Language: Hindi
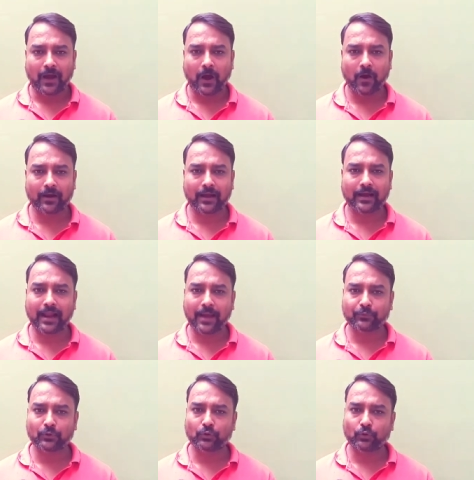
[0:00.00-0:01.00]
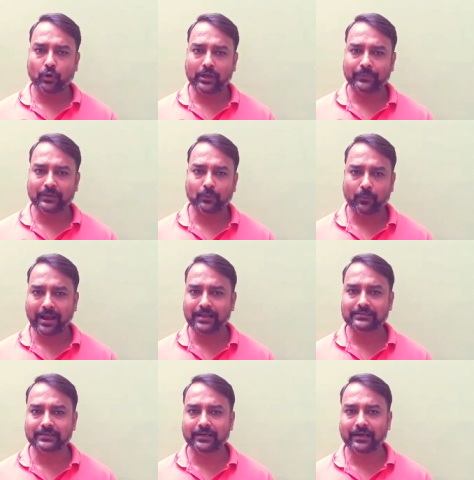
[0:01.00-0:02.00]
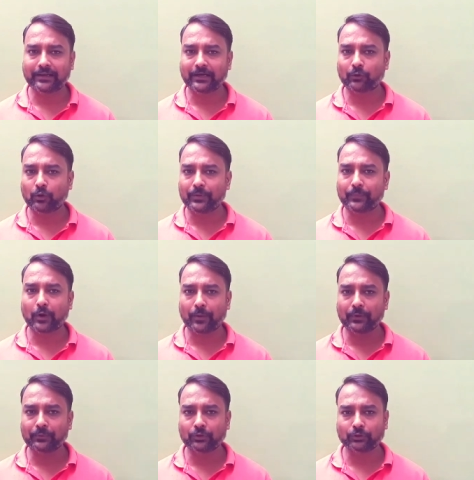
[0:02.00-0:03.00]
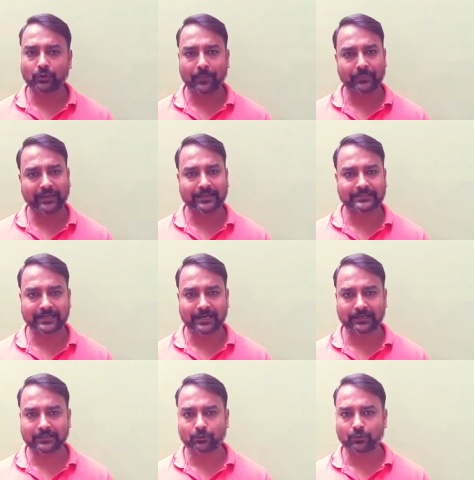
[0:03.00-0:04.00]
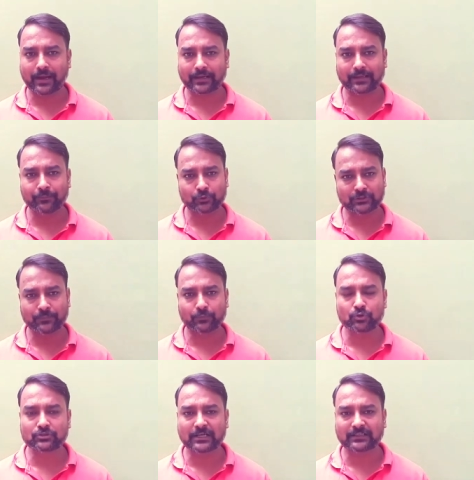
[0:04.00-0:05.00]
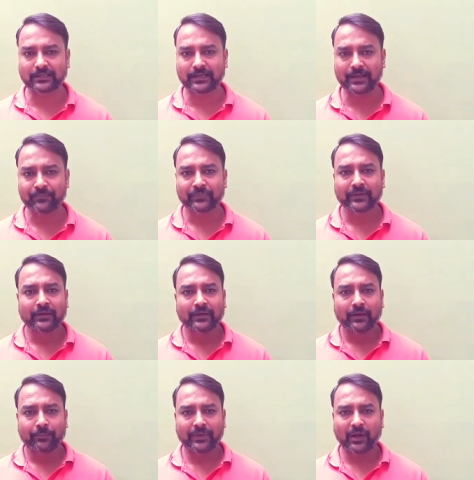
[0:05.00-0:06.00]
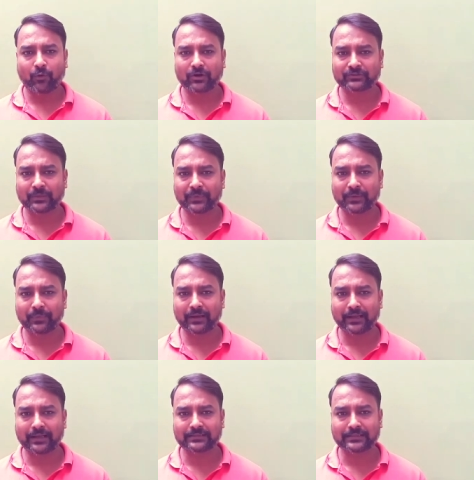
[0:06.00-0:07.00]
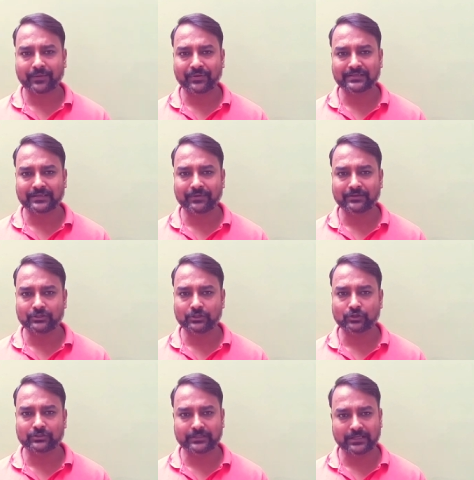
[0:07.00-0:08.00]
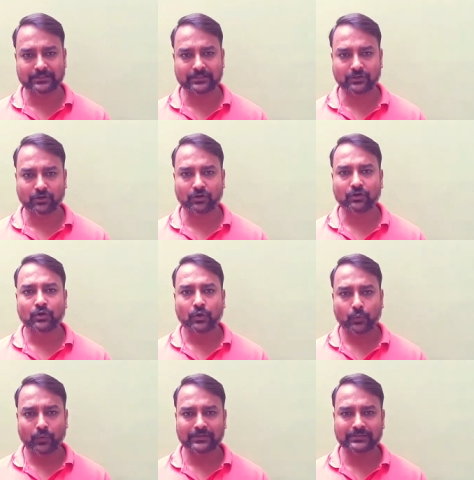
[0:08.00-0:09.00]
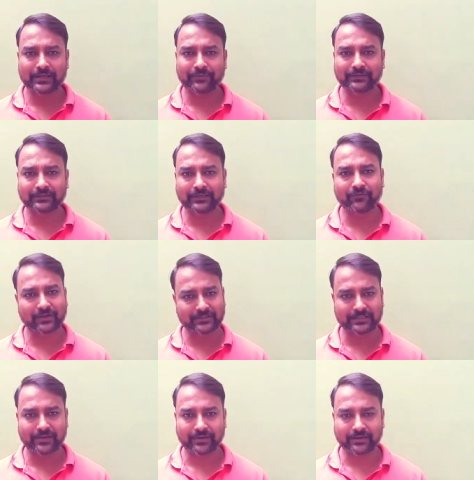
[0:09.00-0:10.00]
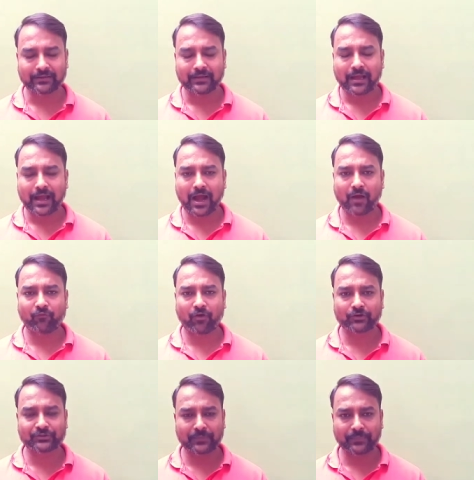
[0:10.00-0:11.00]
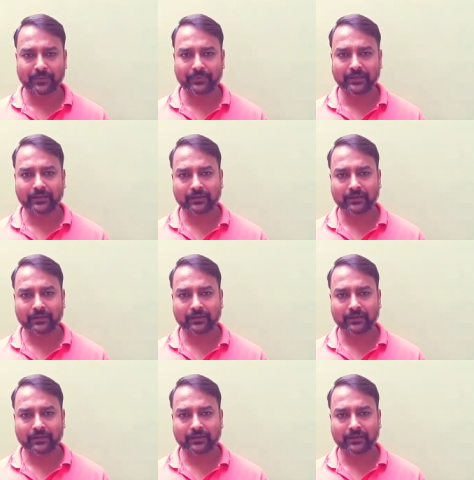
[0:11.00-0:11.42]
और अगर आपको कोई भी मोबाइल से रिलेटेड कोई भी प्रॉब्लम हो तो आप मेरे चैनल के थ्रू आके मुझसे पूछ सकते हैं मेरा व्हाट्सअप नंबर है सेवन सेवन जीरो सिक्स जीरो वन सेवन थ्री वन सेवन आप व्हाट्सअप पर भी